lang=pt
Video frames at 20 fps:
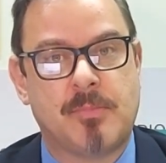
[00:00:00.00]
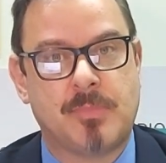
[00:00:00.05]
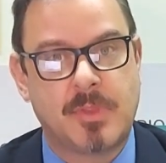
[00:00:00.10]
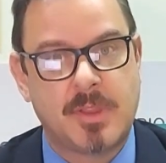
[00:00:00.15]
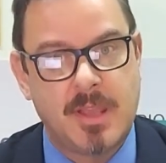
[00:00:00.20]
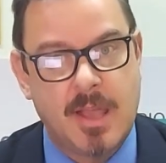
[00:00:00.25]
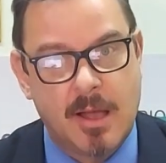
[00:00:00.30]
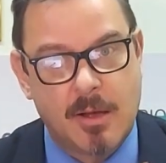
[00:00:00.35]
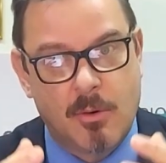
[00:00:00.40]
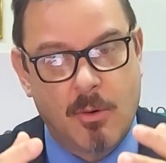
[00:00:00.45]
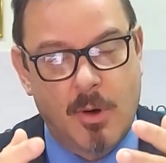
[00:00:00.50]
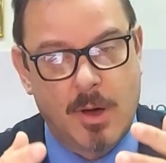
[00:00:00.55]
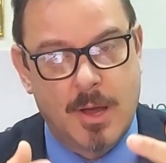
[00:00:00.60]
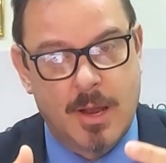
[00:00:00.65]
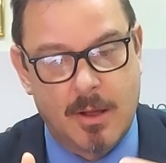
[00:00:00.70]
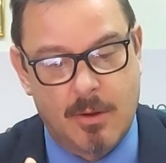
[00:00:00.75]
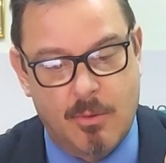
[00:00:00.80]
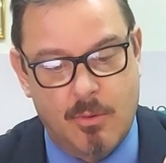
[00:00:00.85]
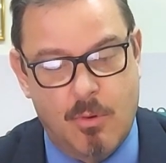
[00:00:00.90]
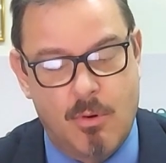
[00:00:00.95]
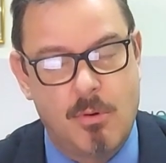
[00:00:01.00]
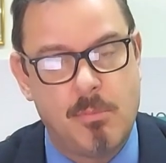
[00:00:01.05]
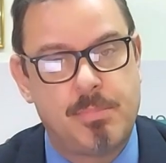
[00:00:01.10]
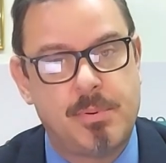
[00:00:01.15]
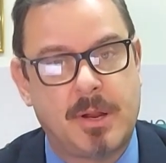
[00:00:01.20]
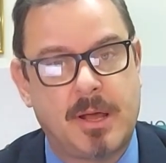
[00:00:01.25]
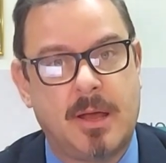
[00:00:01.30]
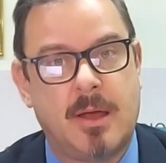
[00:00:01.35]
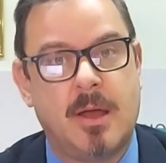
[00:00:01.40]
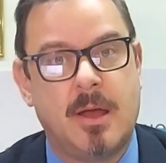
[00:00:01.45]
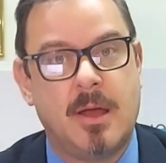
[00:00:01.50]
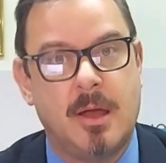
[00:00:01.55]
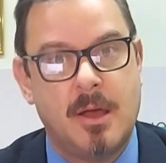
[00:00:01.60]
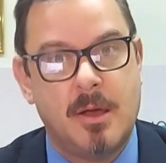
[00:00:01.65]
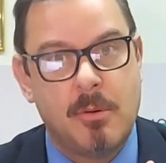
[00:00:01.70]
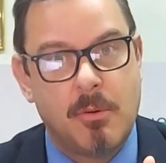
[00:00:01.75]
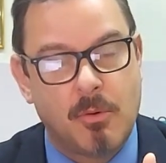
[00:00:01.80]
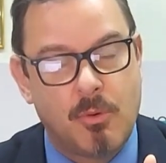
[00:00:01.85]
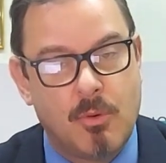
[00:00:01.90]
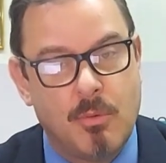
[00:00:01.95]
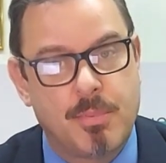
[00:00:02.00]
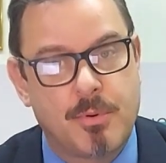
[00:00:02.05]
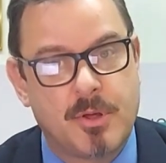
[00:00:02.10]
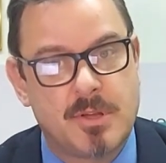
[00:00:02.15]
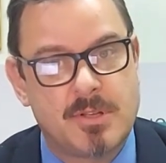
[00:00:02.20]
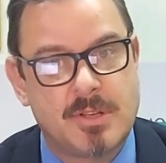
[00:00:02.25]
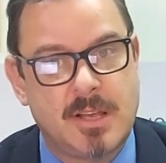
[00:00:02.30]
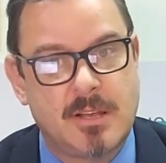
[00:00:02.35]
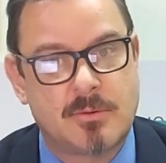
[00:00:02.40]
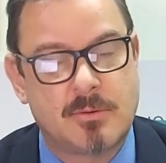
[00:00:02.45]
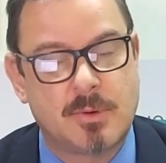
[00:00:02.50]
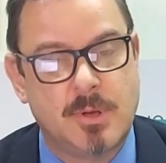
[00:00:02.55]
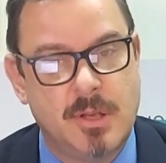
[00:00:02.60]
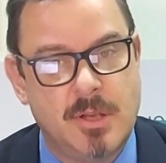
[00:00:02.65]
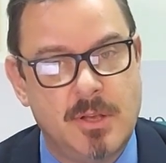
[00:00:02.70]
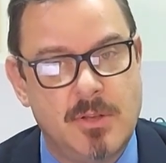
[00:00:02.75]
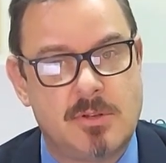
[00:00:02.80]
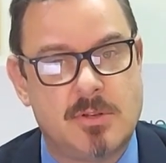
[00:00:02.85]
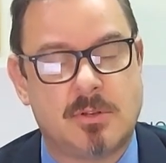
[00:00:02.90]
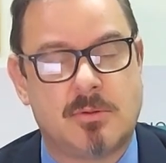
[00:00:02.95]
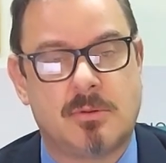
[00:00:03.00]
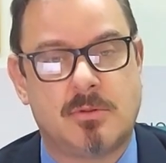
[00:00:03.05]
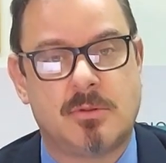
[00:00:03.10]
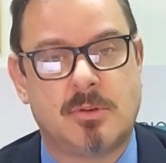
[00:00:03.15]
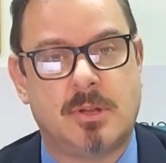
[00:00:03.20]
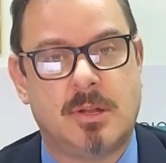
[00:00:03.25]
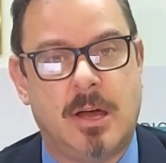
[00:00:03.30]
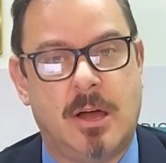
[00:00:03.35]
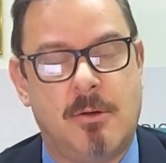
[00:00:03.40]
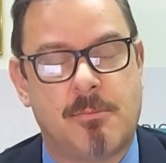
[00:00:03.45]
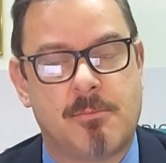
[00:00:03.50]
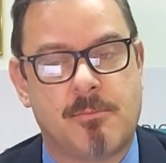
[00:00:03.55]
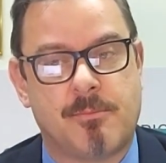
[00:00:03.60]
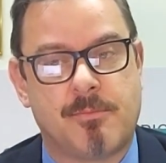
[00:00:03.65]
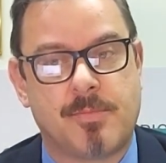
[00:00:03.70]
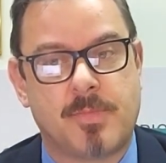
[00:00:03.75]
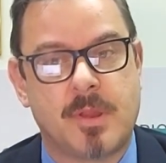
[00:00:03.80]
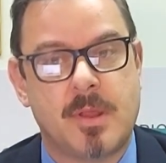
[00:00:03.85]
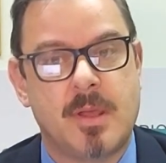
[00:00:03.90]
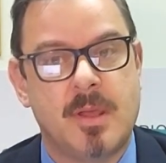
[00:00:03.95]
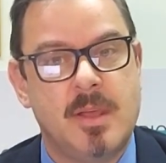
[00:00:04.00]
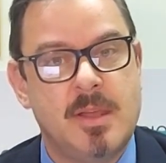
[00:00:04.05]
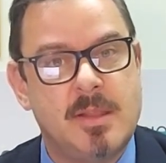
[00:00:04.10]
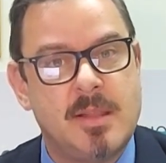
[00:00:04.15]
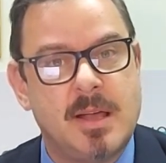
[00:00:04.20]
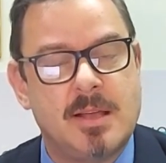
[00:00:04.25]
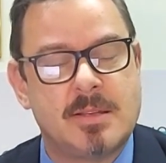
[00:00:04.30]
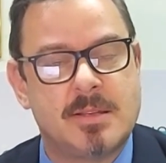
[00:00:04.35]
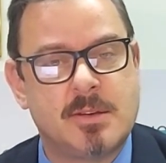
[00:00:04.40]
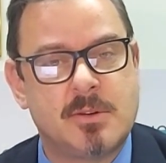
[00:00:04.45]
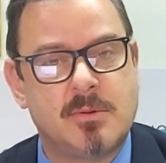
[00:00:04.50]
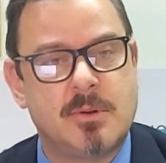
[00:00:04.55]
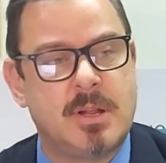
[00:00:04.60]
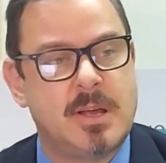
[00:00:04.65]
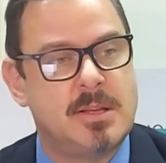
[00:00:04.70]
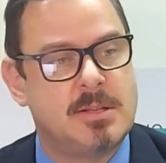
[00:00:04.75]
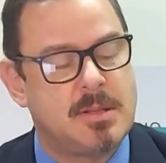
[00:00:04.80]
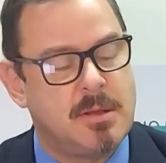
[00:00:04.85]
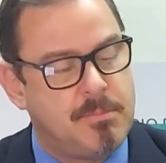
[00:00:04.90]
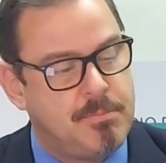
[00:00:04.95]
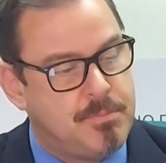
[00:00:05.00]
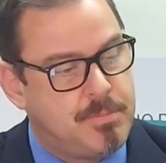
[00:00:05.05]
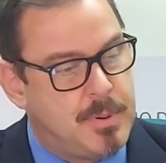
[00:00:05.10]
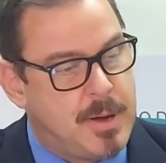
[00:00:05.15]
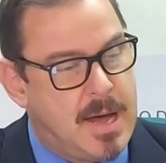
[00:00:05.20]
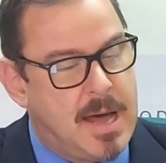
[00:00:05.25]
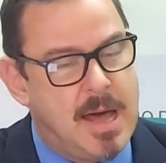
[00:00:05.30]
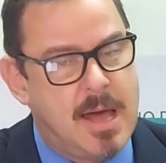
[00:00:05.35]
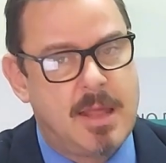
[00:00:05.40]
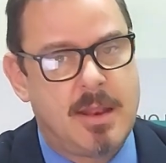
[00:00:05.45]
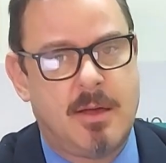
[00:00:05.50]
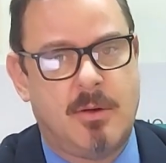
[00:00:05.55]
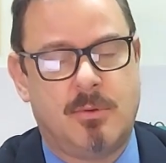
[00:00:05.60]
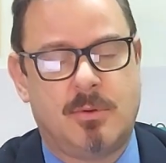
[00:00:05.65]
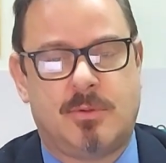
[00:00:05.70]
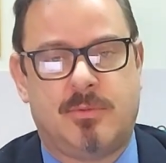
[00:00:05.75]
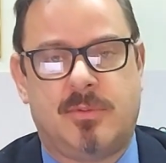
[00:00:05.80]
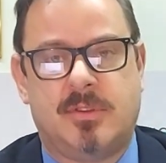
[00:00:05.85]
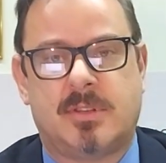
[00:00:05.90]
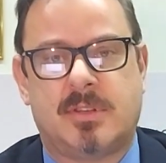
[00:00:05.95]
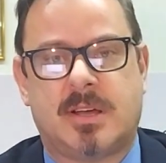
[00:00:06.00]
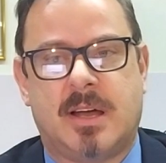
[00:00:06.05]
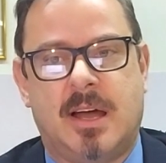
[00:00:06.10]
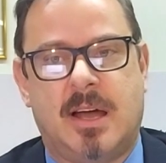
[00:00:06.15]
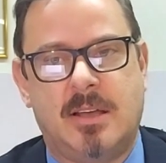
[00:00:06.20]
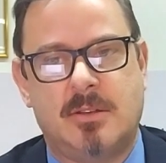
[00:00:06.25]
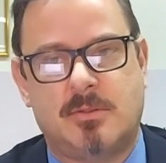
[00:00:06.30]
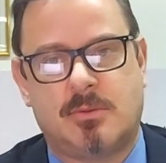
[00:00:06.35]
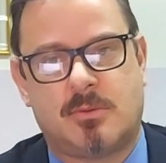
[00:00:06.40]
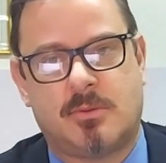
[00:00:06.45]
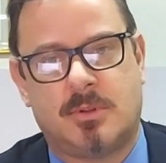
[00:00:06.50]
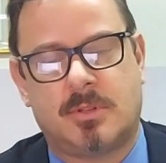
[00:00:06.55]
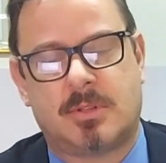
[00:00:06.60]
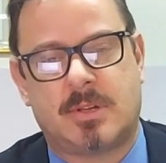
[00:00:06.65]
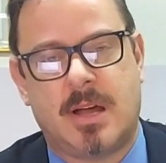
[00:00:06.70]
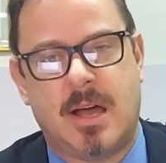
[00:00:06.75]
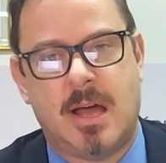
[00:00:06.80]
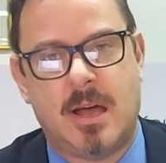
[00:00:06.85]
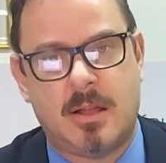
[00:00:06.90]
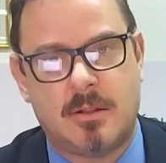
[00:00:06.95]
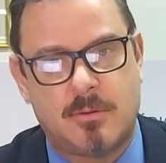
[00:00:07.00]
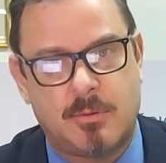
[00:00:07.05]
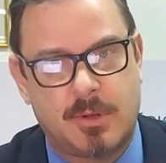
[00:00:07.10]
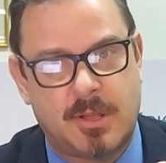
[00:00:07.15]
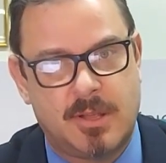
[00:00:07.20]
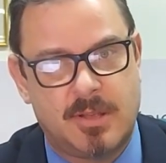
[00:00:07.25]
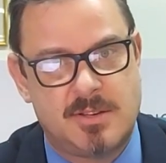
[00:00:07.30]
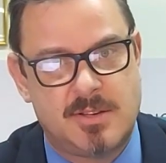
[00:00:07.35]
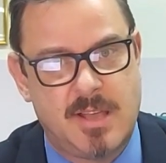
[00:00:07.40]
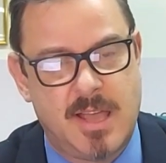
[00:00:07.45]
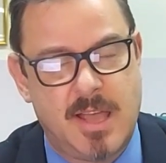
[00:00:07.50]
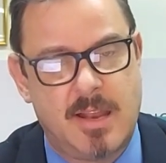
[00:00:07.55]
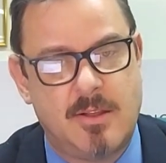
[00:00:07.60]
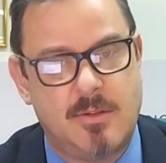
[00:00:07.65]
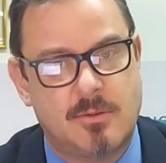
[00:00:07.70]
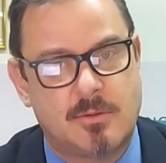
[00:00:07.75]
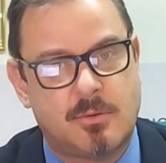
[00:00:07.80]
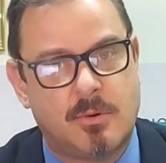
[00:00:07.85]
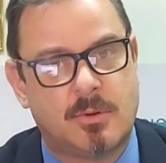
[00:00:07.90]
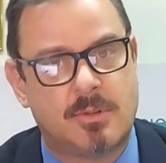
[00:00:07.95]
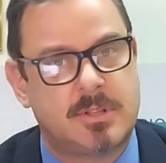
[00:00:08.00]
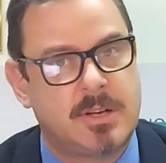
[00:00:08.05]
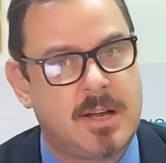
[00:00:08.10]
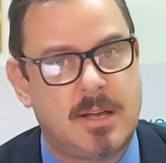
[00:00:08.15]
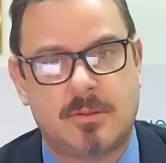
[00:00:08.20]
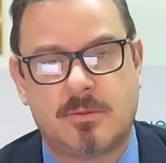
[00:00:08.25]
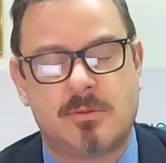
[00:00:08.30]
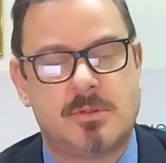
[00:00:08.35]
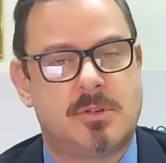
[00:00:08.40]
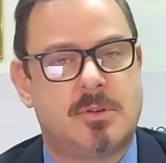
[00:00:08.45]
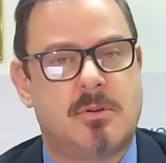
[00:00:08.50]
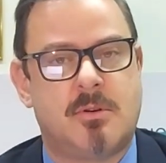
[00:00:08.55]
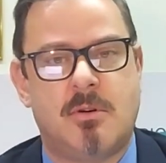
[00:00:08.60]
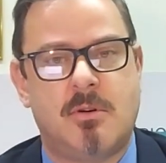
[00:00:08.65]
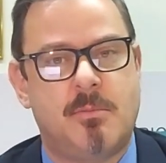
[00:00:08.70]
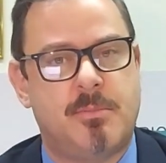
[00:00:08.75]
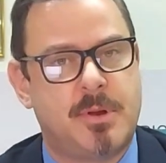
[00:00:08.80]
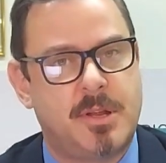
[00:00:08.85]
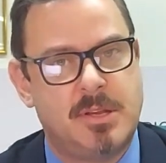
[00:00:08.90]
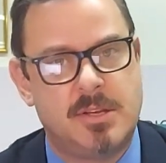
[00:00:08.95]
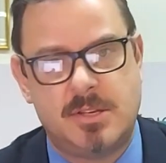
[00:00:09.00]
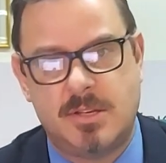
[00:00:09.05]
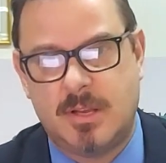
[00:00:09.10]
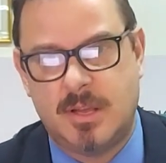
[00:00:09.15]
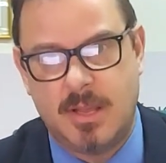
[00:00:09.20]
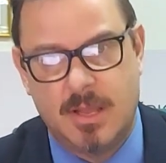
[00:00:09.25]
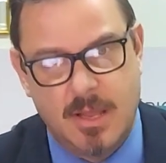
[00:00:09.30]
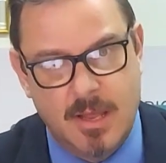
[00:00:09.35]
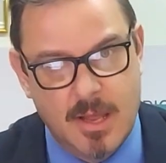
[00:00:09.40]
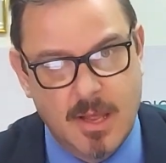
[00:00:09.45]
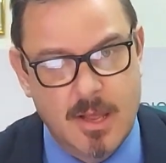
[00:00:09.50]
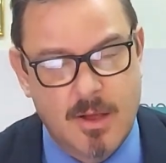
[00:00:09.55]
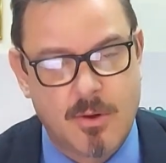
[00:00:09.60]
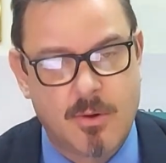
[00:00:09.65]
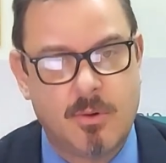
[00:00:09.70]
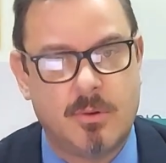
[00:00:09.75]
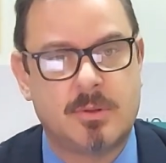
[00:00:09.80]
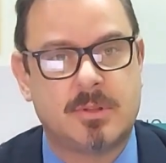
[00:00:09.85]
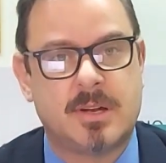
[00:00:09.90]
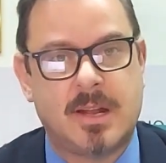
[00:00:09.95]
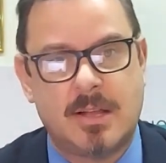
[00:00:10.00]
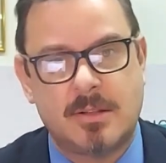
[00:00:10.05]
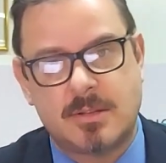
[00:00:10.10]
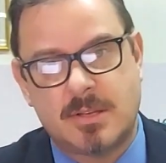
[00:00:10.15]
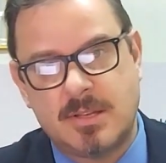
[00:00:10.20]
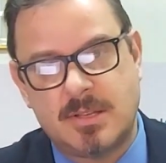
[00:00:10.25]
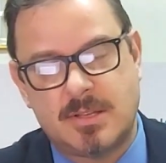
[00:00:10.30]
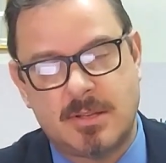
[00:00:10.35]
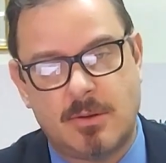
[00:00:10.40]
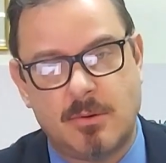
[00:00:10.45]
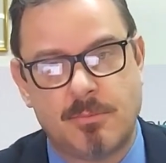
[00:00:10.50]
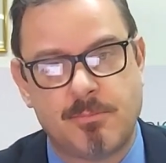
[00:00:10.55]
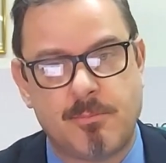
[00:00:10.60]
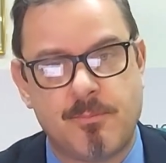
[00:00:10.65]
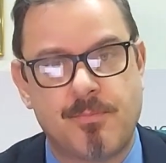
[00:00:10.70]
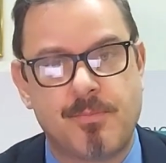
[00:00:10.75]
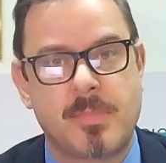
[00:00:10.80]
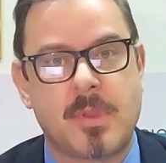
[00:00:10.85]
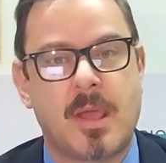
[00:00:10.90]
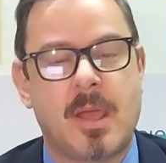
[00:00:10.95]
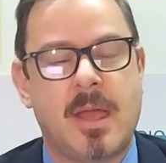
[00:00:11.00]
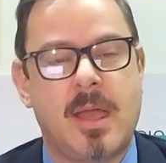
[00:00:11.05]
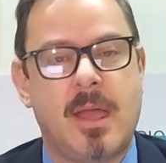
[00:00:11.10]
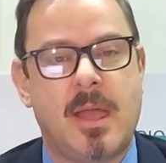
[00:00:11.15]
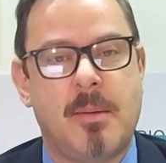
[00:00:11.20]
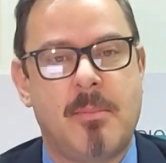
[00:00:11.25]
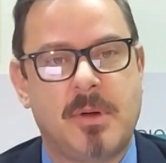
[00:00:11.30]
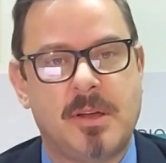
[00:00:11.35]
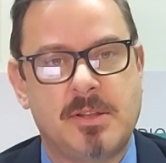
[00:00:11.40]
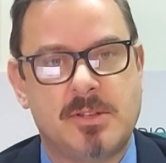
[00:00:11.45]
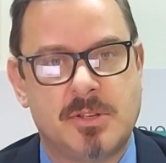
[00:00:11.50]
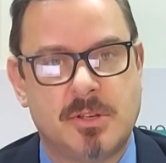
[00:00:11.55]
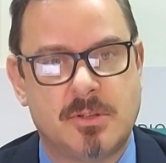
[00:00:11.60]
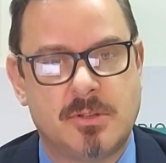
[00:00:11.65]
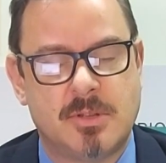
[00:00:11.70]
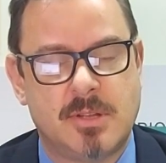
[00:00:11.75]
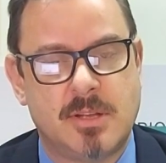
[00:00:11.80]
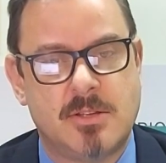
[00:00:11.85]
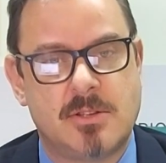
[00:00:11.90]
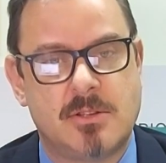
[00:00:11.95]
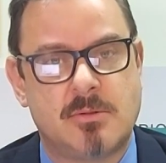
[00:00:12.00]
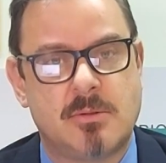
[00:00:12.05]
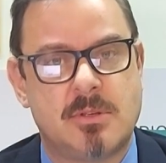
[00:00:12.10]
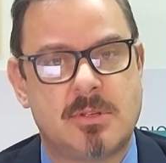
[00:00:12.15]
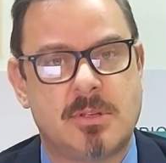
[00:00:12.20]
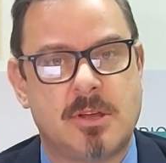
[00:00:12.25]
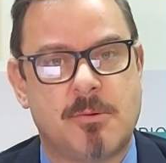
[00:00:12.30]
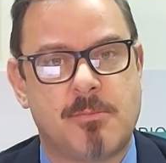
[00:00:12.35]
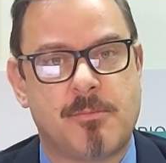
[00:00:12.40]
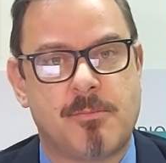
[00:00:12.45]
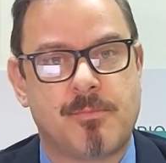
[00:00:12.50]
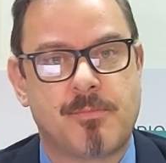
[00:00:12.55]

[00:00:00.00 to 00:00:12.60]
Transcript: que agora compra com processo institucional e dá segurança para os fiscais do contrato que gerem os contratos de compra e de contratos que são é, mantidos na instituição.